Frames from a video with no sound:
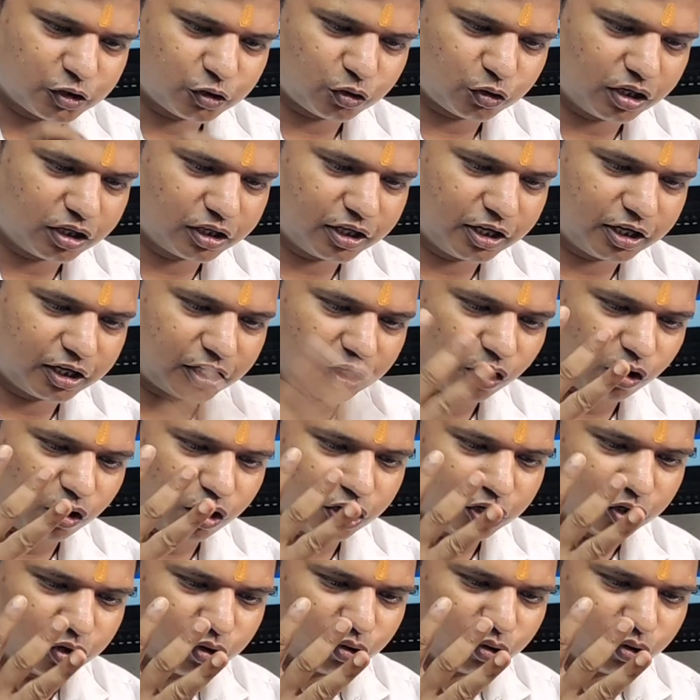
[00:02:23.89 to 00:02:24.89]
से शॉर्ट करके
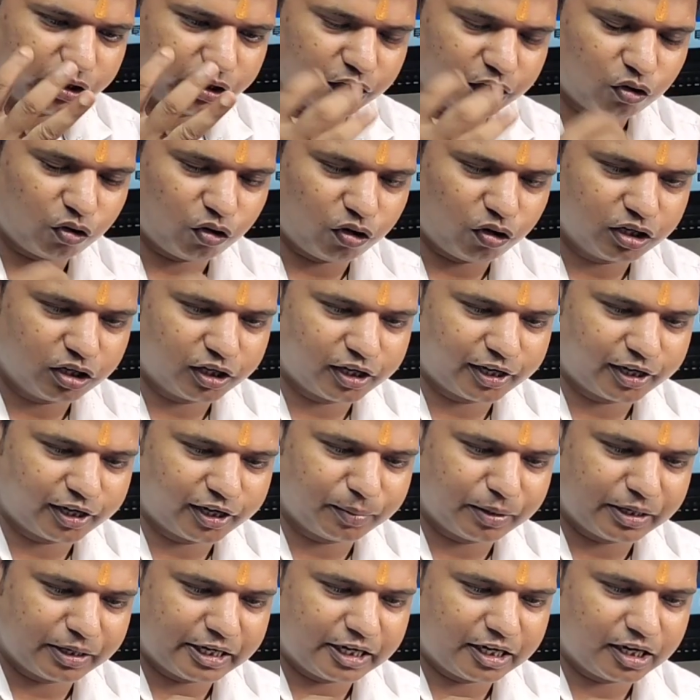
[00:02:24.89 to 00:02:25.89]
ऑन करो देखो ऑन
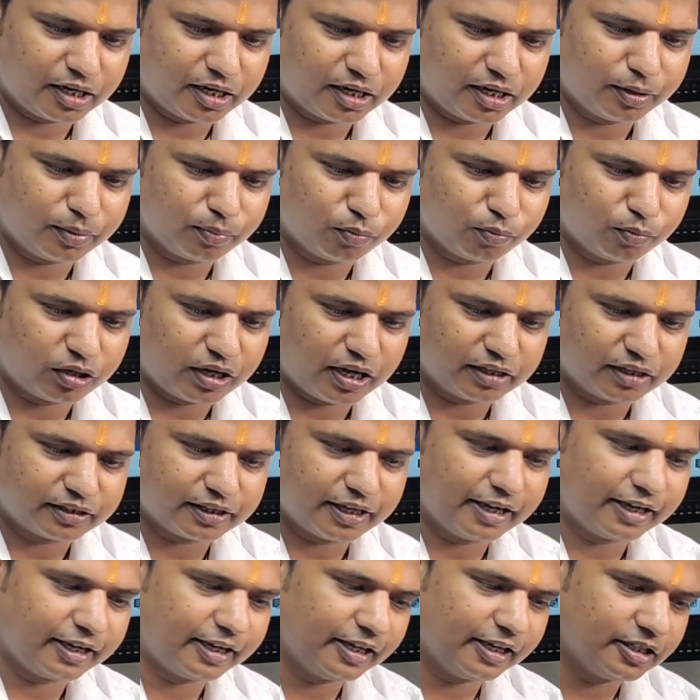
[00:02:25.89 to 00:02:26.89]
करने के बाद रिकवरी मोड
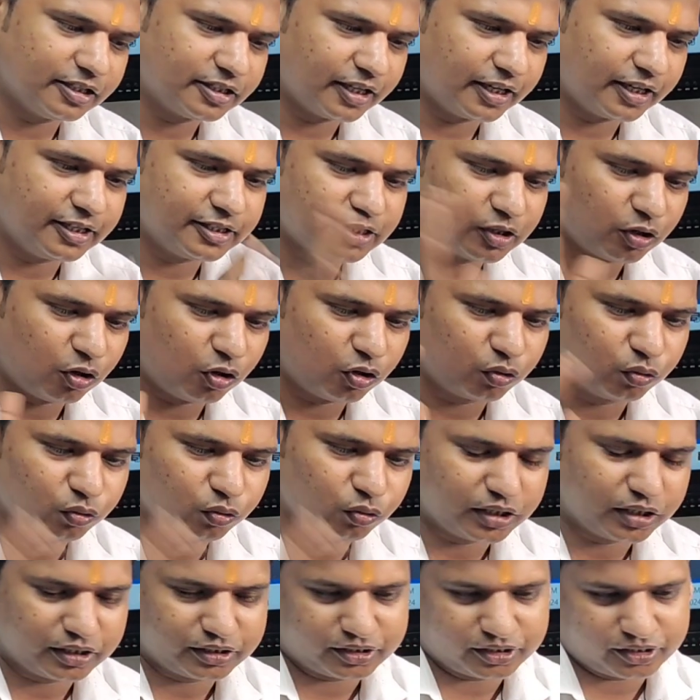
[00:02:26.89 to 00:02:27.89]
आता है कि सही से ऑन
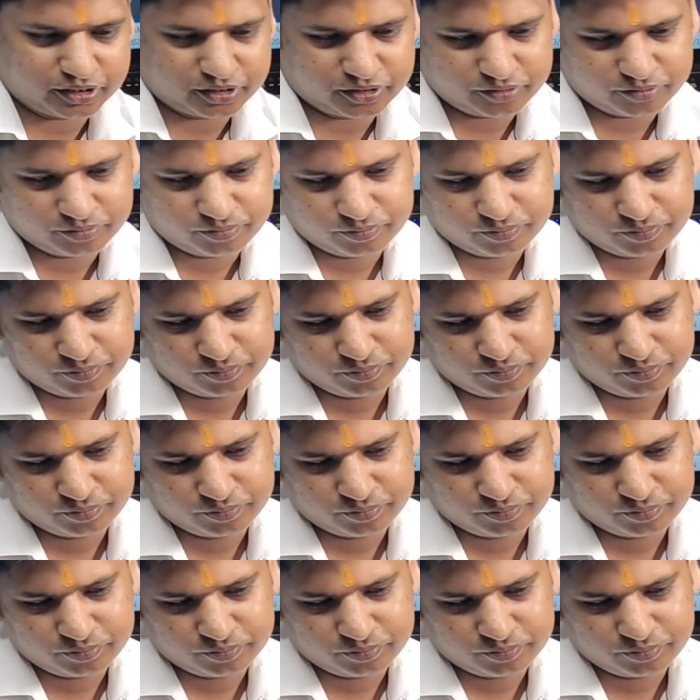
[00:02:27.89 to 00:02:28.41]
हो जाता है